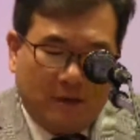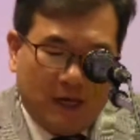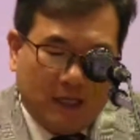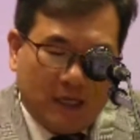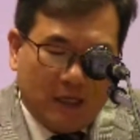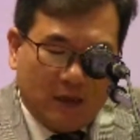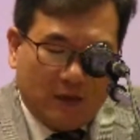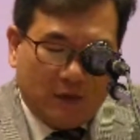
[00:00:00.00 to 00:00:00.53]
참
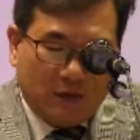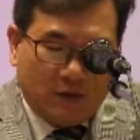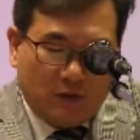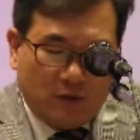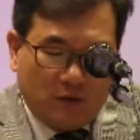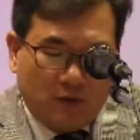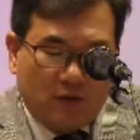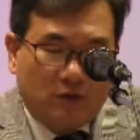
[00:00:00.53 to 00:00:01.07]

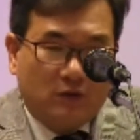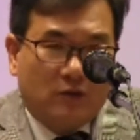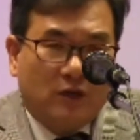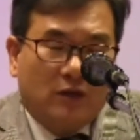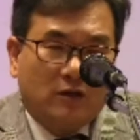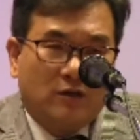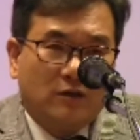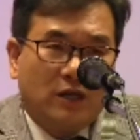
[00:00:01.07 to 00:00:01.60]

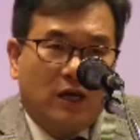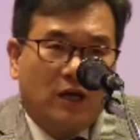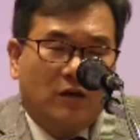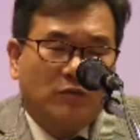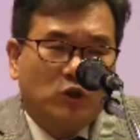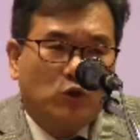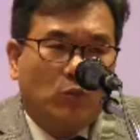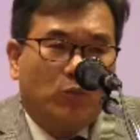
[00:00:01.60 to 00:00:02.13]
하나님께서는 그
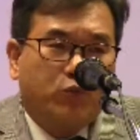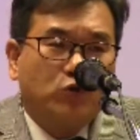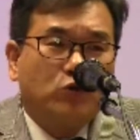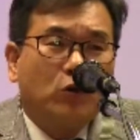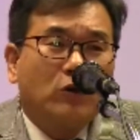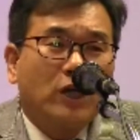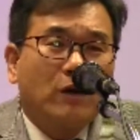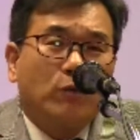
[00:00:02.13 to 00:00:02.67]
사람이 좀
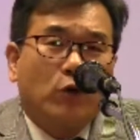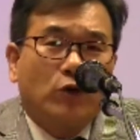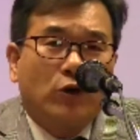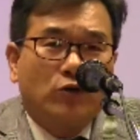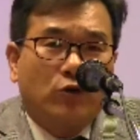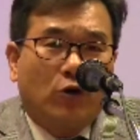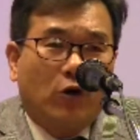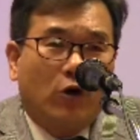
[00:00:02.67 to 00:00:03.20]
부족해
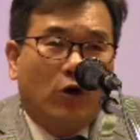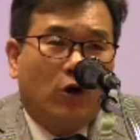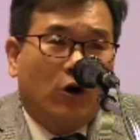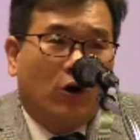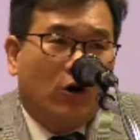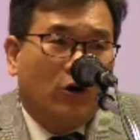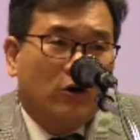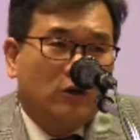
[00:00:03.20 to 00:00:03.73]

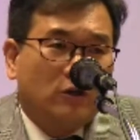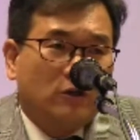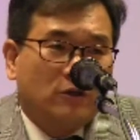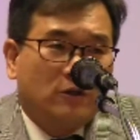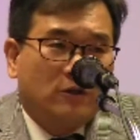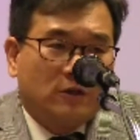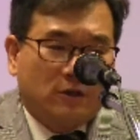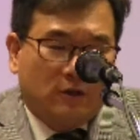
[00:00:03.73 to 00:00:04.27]
보여도
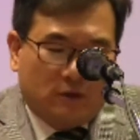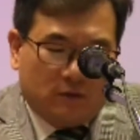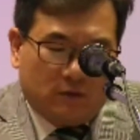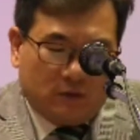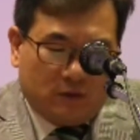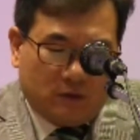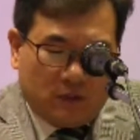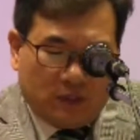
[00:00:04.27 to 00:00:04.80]

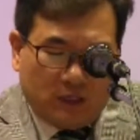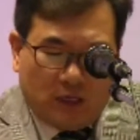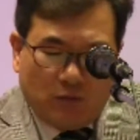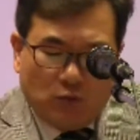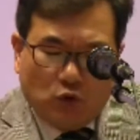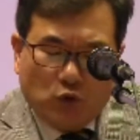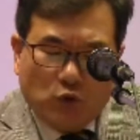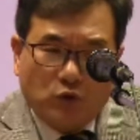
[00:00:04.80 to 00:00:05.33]

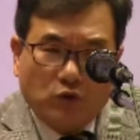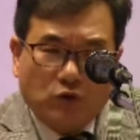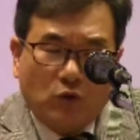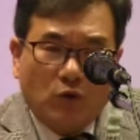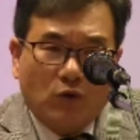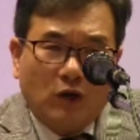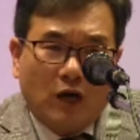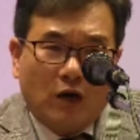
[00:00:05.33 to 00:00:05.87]
참
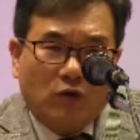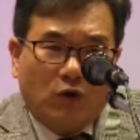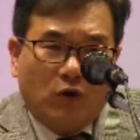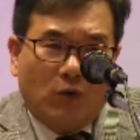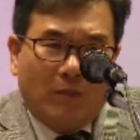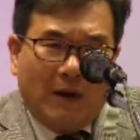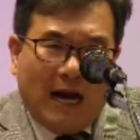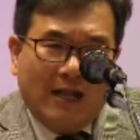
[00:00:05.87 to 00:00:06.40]

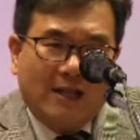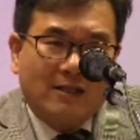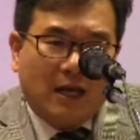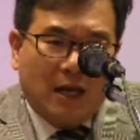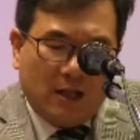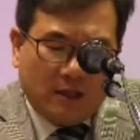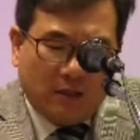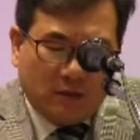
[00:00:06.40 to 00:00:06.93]
순종하고 말
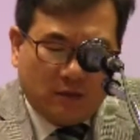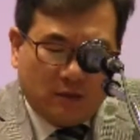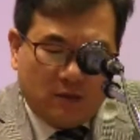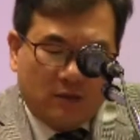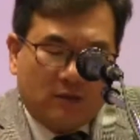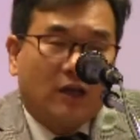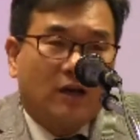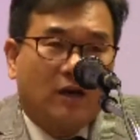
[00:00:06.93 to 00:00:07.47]
잘
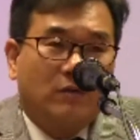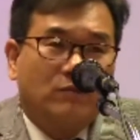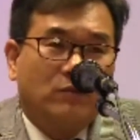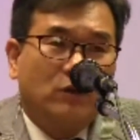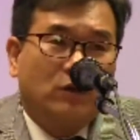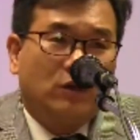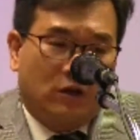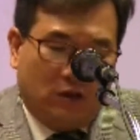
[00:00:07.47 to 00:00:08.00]
듣는
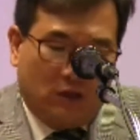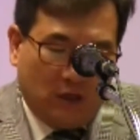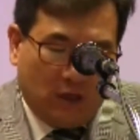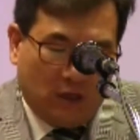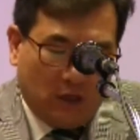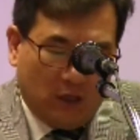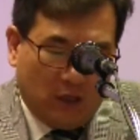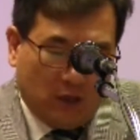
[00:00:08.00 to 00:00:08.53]
사람을
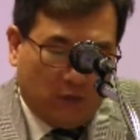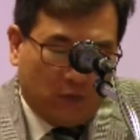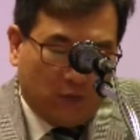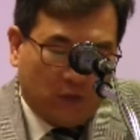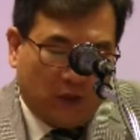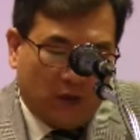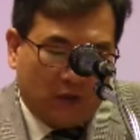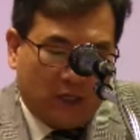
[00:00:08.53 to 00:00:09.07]

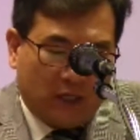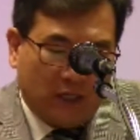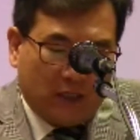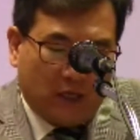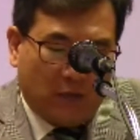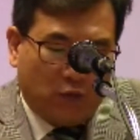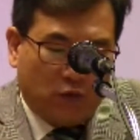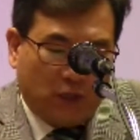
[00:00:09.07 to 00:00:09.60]
보세요.
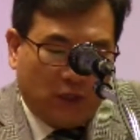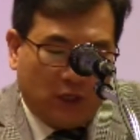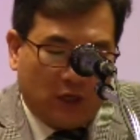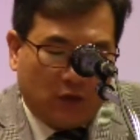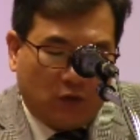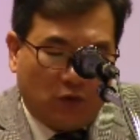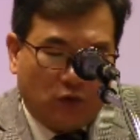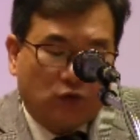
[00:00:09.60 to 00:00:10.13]
제사보다
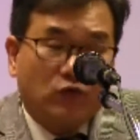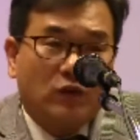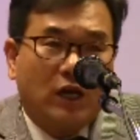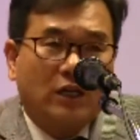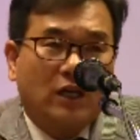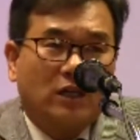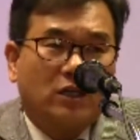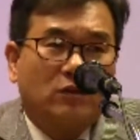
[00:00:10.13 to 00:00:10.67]
낫고
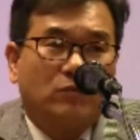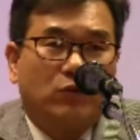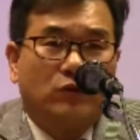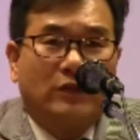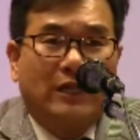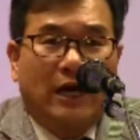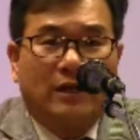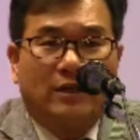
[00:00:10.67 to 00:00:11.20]
수양의
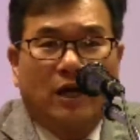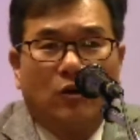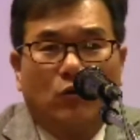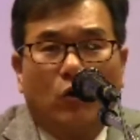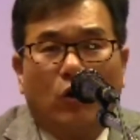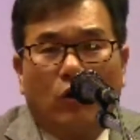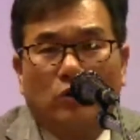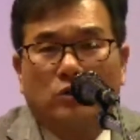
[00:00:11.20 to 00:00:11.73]
기름보다
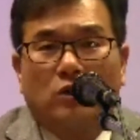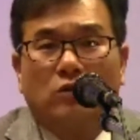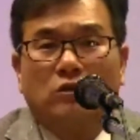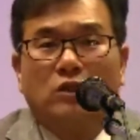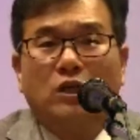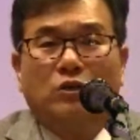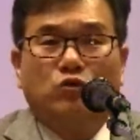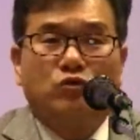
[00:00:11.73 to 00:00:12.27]
낫다고
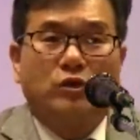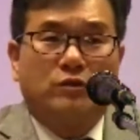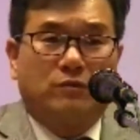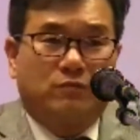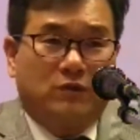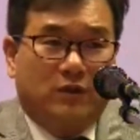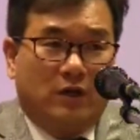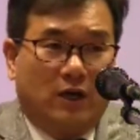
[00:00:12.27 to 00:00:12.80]
정리해
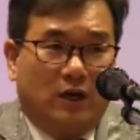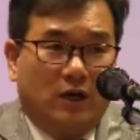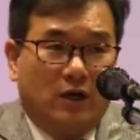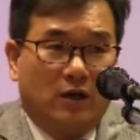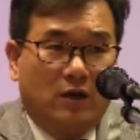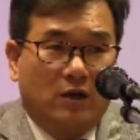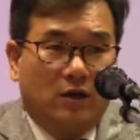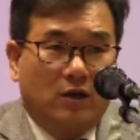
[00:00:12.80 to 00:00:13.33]
주셨습니다.